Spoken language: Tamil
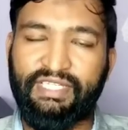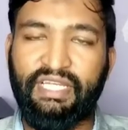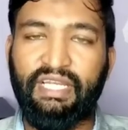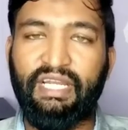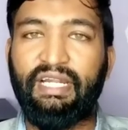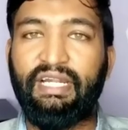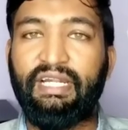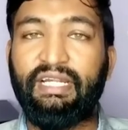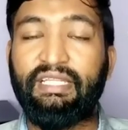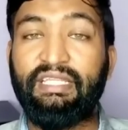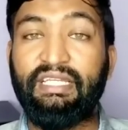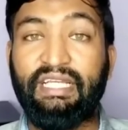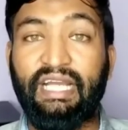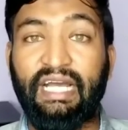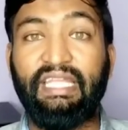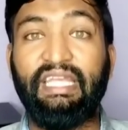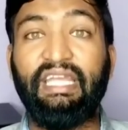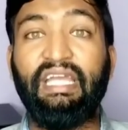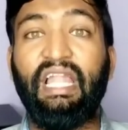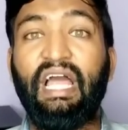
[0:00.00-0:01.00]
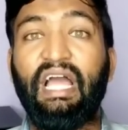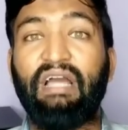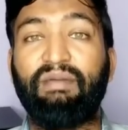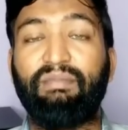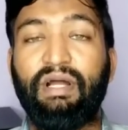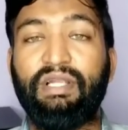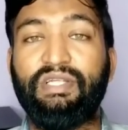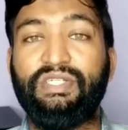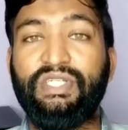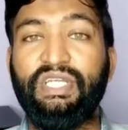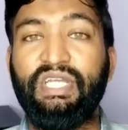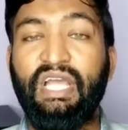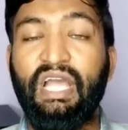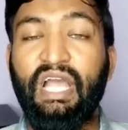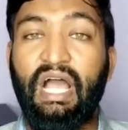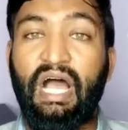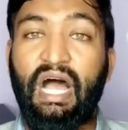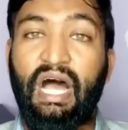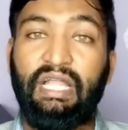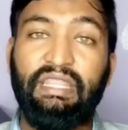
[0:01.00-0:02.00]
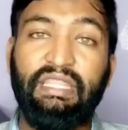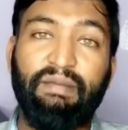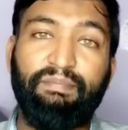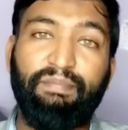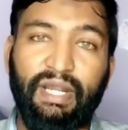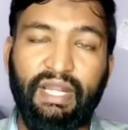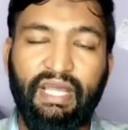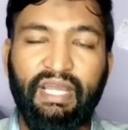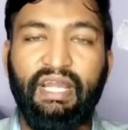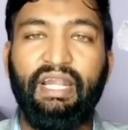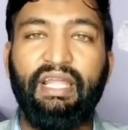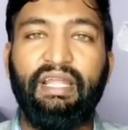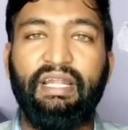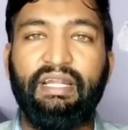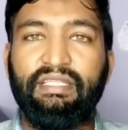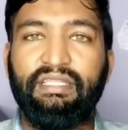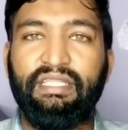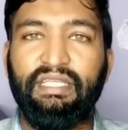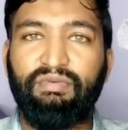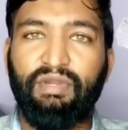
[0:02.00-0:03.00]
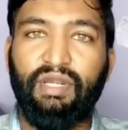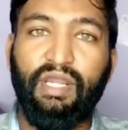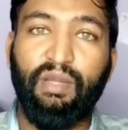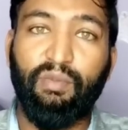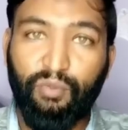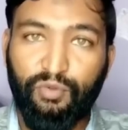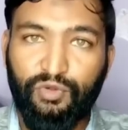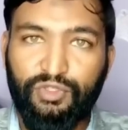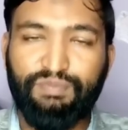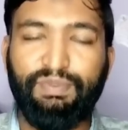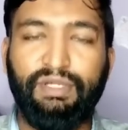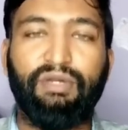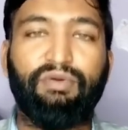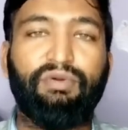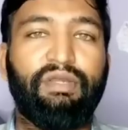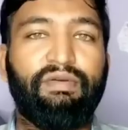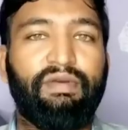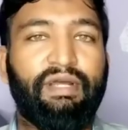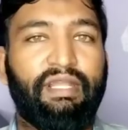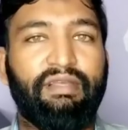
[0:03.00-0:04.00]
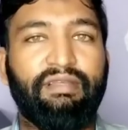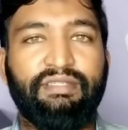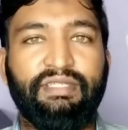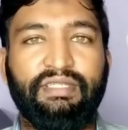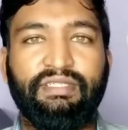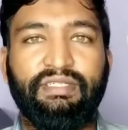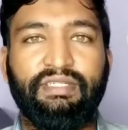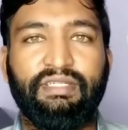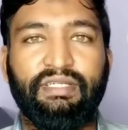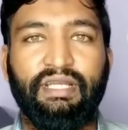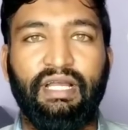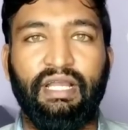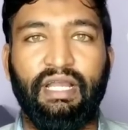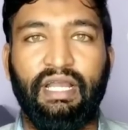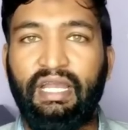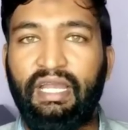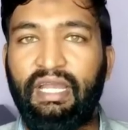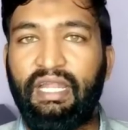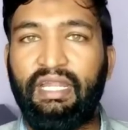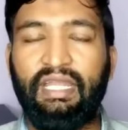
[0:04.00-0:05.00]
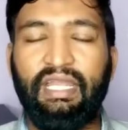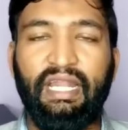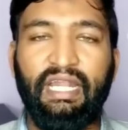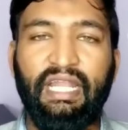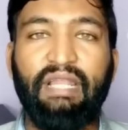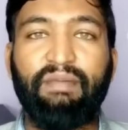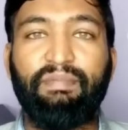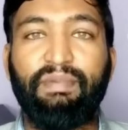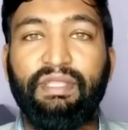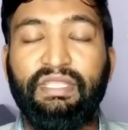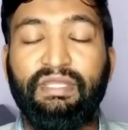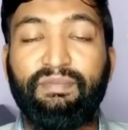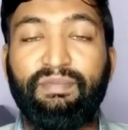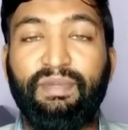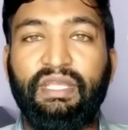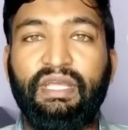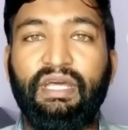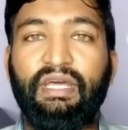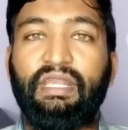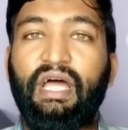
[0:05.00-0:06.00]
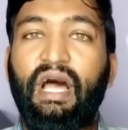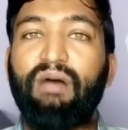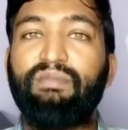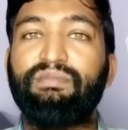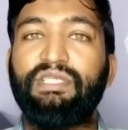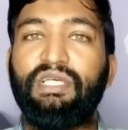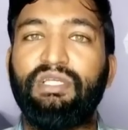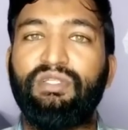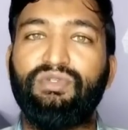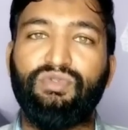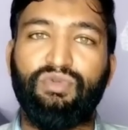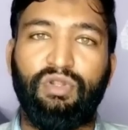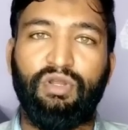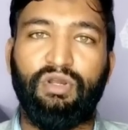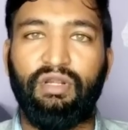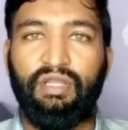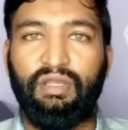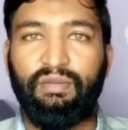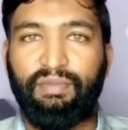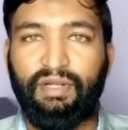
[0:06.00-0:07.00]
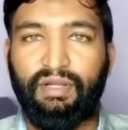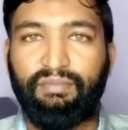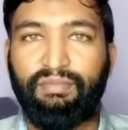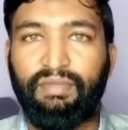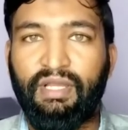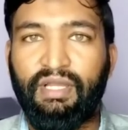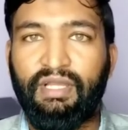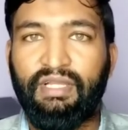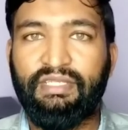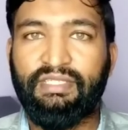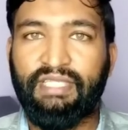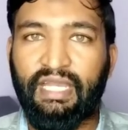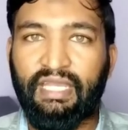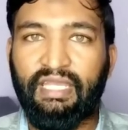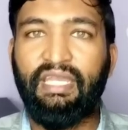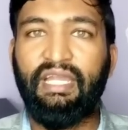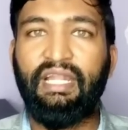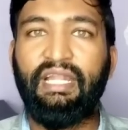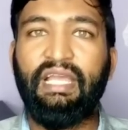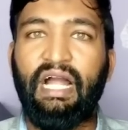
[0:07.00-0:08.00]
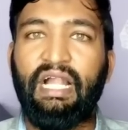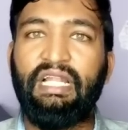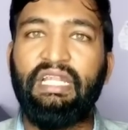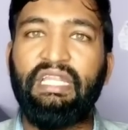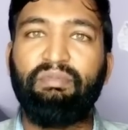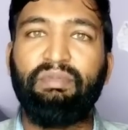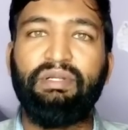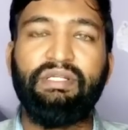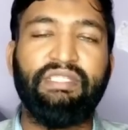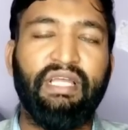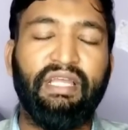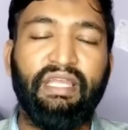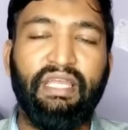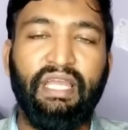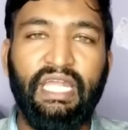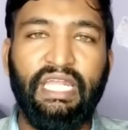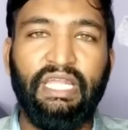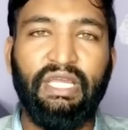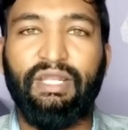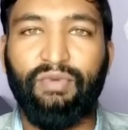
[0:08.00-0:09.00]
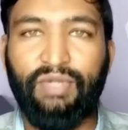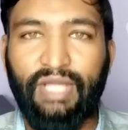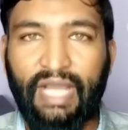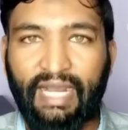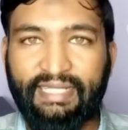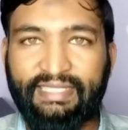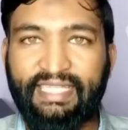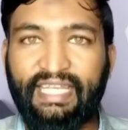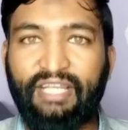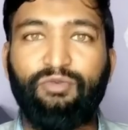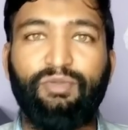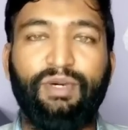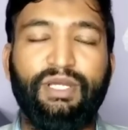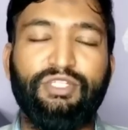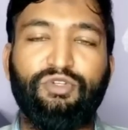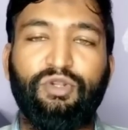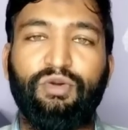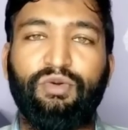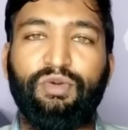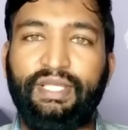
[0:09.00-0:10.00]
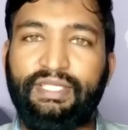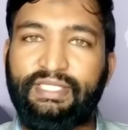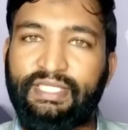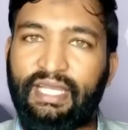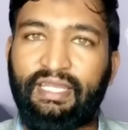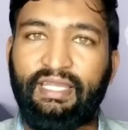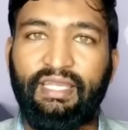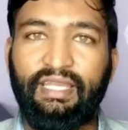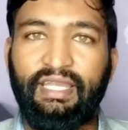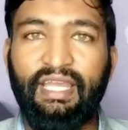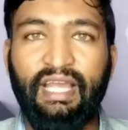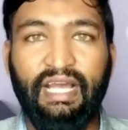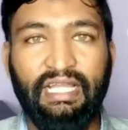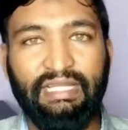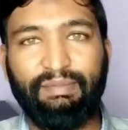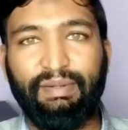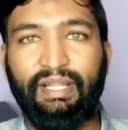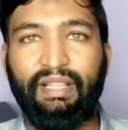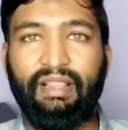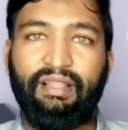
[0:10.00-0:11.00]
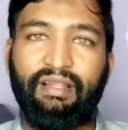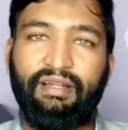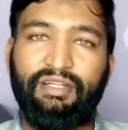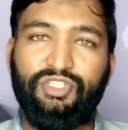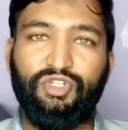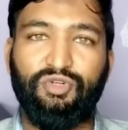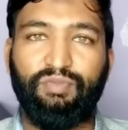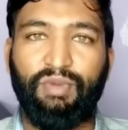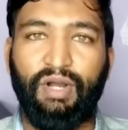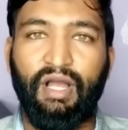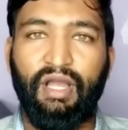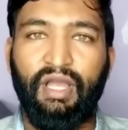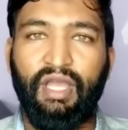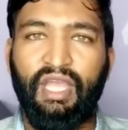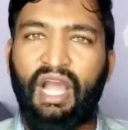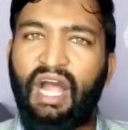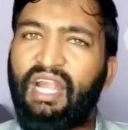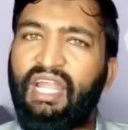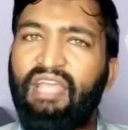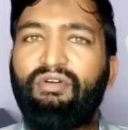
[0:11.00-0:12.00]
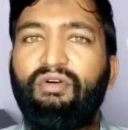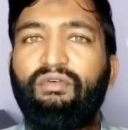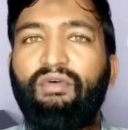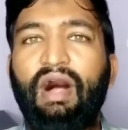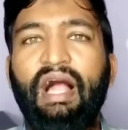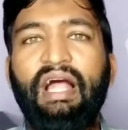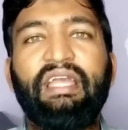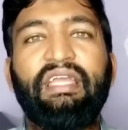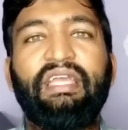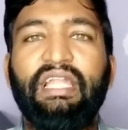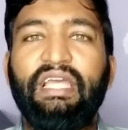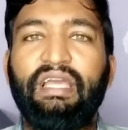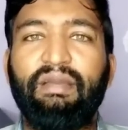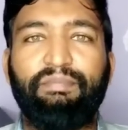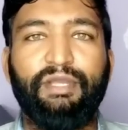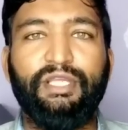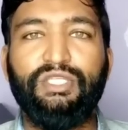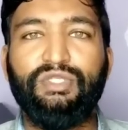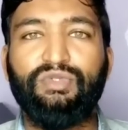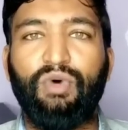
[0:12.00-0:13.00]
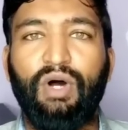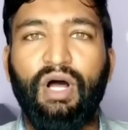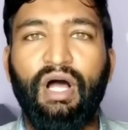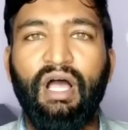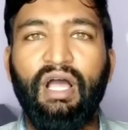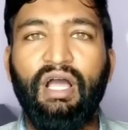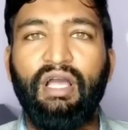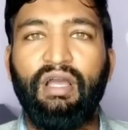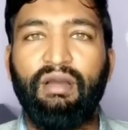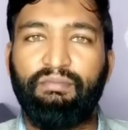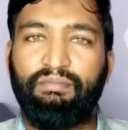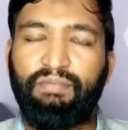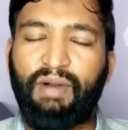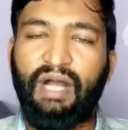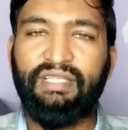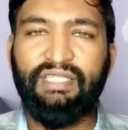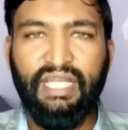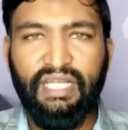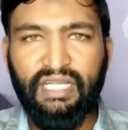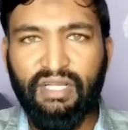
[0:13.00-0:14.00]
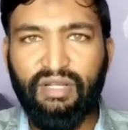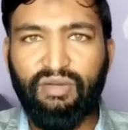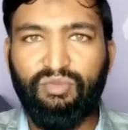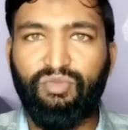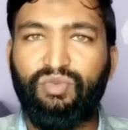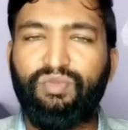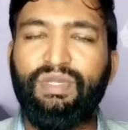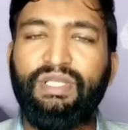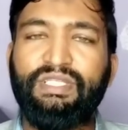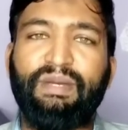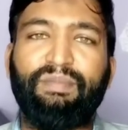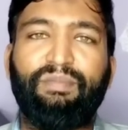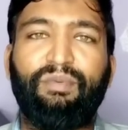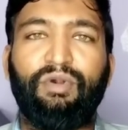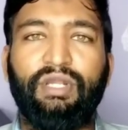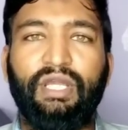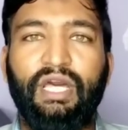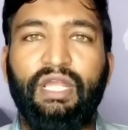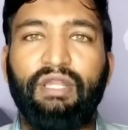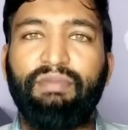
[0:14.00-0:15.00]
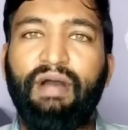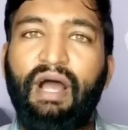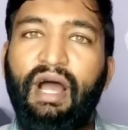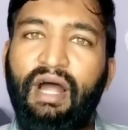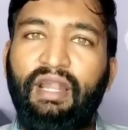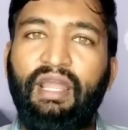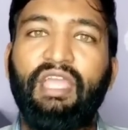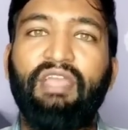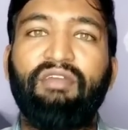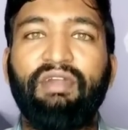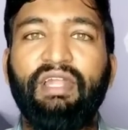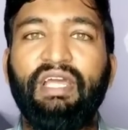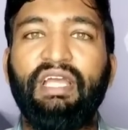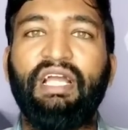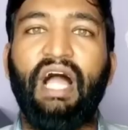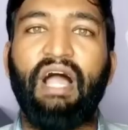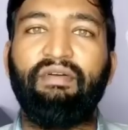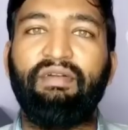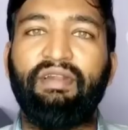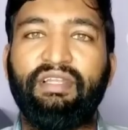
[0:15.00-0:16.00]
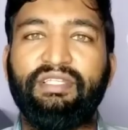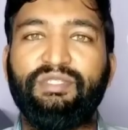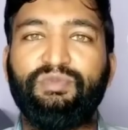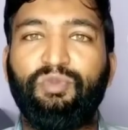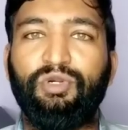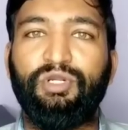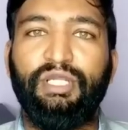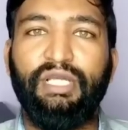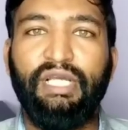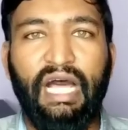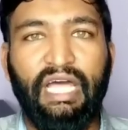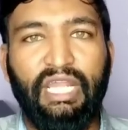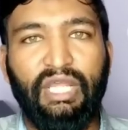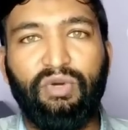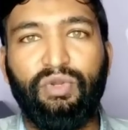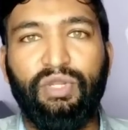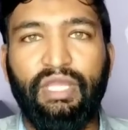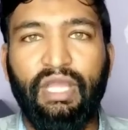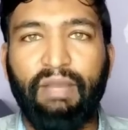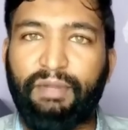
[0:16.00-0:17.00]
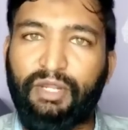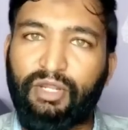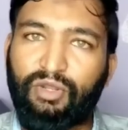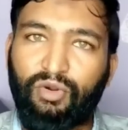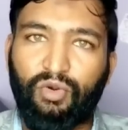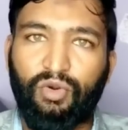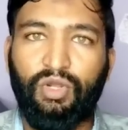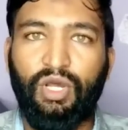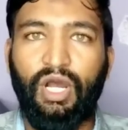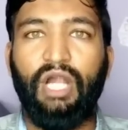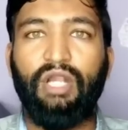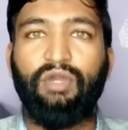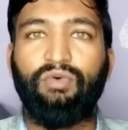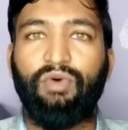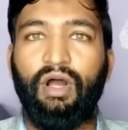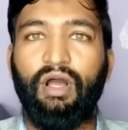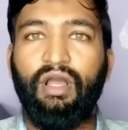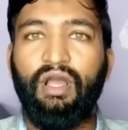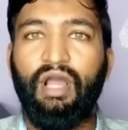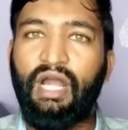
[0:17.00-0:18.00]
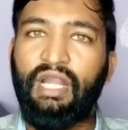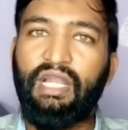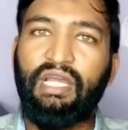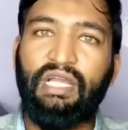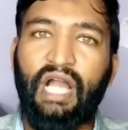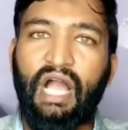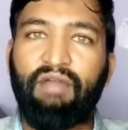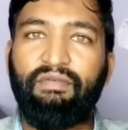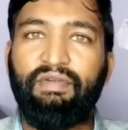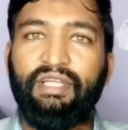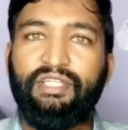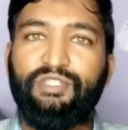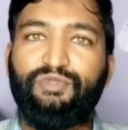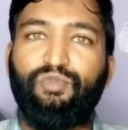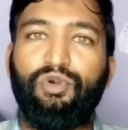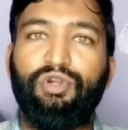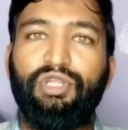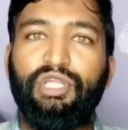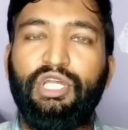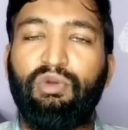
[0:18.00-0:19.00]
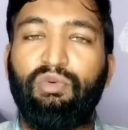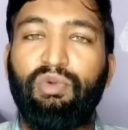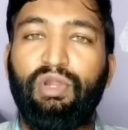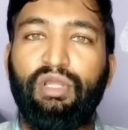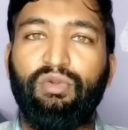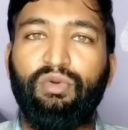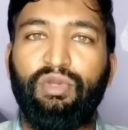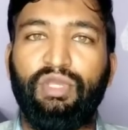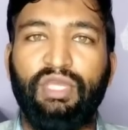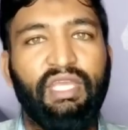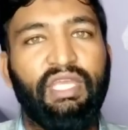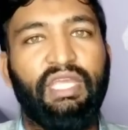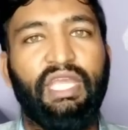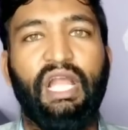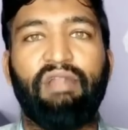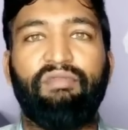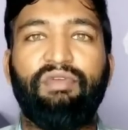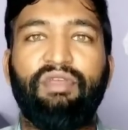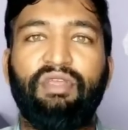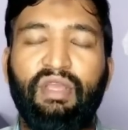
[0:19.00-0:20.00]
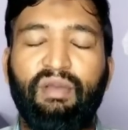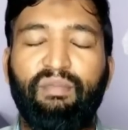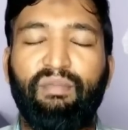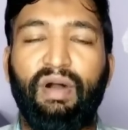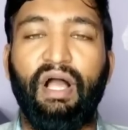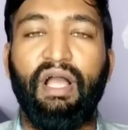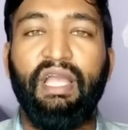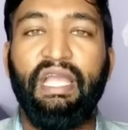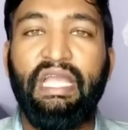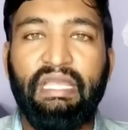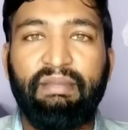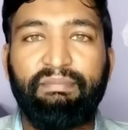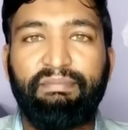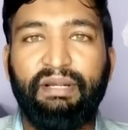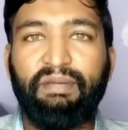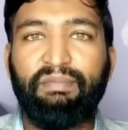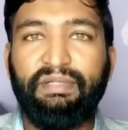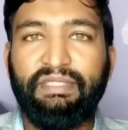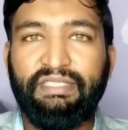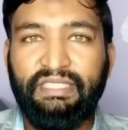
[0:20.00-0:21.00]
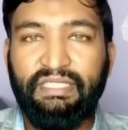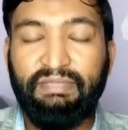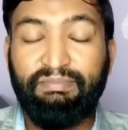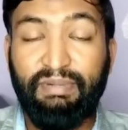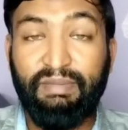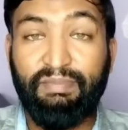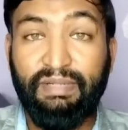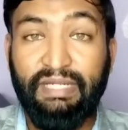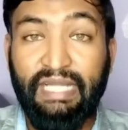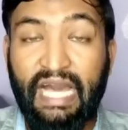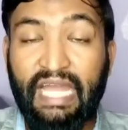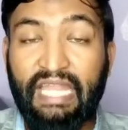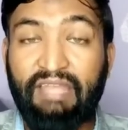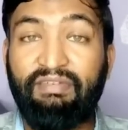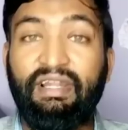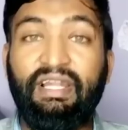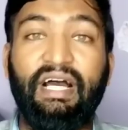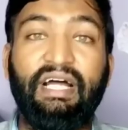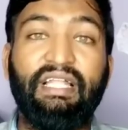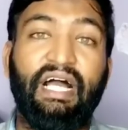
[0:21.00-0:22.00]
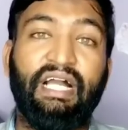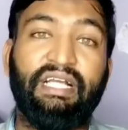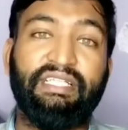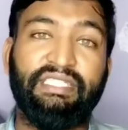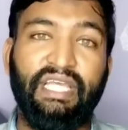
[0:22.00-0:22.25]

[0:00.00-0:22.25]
விஷயங்களை எடுத்து கதைகளாக மாற்றி அந்த படங்களை எடுத்து இவர்களை பூஸ்ட் பண்ணக்கூடிய வேலையும் செஞ்சுட்டு இருக்காங்க பண்ணியிருக்காங்க நீங்கள் இடையில பார்த்துருப்பீங்க ராம் சேதுன்னு சொல்லக்கூடிய படம் சங்கிலி அல்டிமேட் சங்கியாக இருக்கக்கூடிய அக்ஷய்குமார்னு சொல்லக்கூடிய சங்கி அந்த படத்தில் நடிச்சிருப்பான் ஆனால் இவன் வாழ்க்கையிலேயே பேசுவான் பாஜகவுக்கு முழுமையாக சப்போர்ட்டாக இருப்பான் ஆனால் இவனையும் காவி ட்ரெஸ் போட்டு அறகுறையாக பெண்களோடு ஆடுவான் ஆனால் காவி ட்ரெஸ் போட்டிருக்கவங்களை நோக்கி கேள்வியும் கேட்பான் இப்படிப்பட்ட இப்படிப்பட்ட அறிவில்லாத